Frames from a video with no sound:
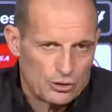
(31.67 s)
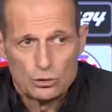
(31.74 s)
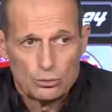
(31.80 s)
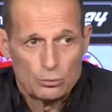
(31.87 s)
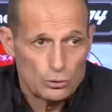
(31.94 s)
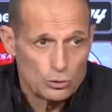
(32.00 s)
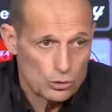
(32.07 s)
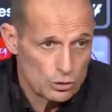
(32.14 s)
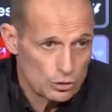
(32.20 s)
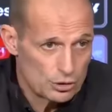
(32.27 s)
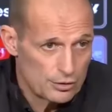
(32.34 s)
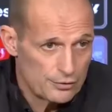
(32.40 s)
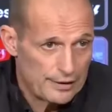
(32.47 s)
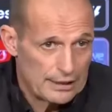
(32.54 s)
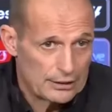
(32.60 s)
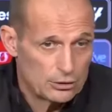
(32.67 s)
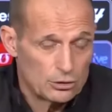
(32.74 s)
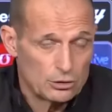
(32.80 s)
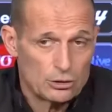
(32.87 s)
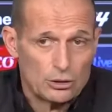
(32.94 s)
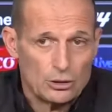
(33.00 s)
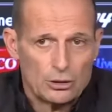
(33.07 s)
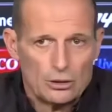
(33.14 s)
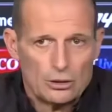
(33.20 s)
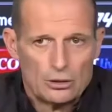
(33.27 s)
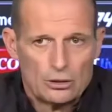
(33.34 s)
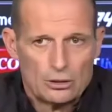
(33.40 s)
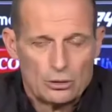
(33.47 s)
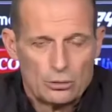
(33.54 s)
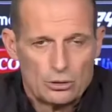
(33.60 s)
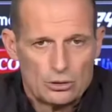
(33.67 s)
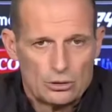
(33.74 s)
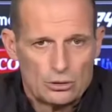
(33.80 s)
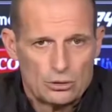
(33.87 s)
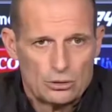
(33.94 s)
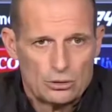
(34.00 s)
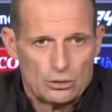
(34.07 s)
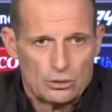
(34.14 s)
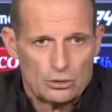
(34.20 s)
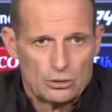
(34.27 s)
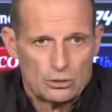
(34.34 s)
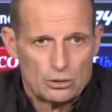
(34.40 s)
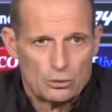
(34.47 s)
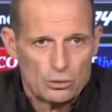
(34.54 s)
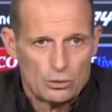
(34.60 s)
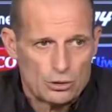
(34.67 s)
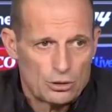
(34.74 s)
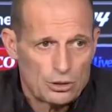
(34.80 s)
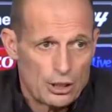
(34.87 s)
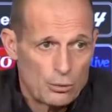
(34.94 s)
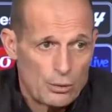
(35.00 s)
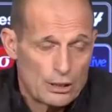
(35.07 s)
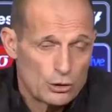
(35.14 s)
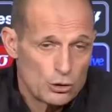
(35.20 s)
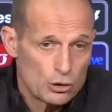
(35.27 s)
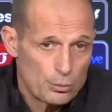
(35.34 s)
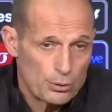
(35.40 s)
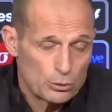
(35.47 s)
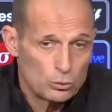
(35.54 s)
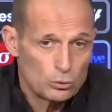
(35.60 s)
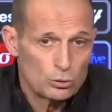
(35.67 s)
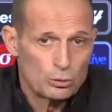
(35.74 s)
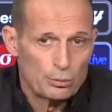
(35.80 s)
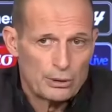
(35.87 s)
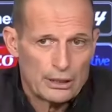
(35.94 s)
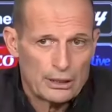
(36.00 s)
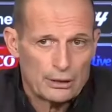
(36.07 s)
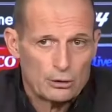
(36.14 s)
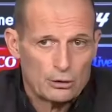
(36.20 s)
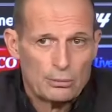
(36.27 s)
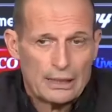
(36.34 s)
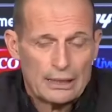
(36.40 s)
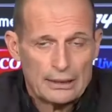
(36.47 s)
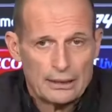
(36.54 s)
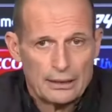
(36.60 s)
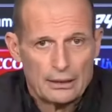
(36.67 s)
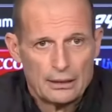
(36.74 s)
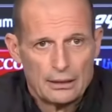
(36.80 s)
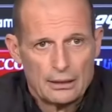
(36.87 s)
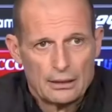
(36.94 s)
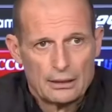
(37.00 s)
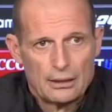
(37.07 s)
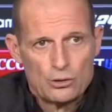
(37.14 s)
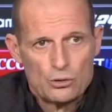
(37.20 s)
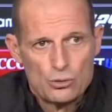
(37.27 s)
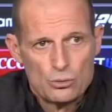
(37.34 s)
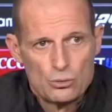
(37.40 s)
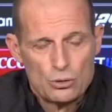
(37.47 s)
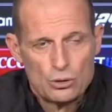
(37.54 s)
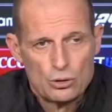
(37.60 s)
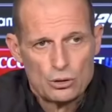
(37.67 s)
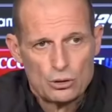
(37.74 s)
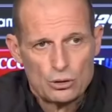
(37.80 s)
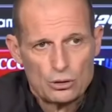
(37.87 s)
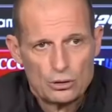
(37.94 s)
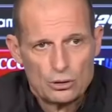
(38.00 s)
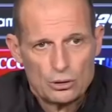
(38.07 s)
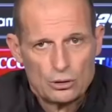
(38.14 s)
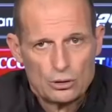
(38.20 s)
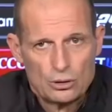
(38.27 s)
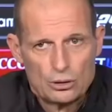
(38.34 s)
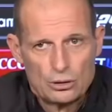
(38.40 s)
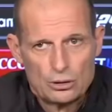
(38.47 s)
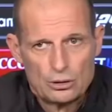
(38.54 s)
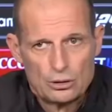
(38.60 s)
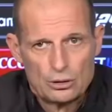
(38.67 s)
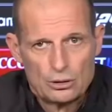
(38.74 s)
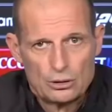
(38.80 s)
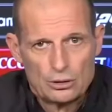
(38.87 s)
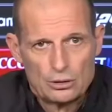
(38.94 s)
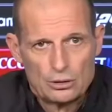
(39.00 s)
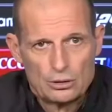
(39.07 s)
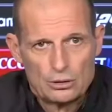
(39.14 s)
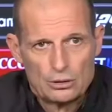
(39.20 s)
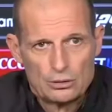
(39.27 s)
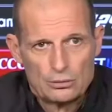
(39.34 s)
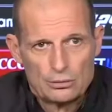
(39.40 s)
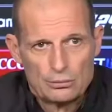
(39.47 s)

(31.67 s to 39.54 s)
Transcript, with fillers: Sono molto soddisfatto di questo, di questo traguardo, soprattutto perché domani raggiungo eh,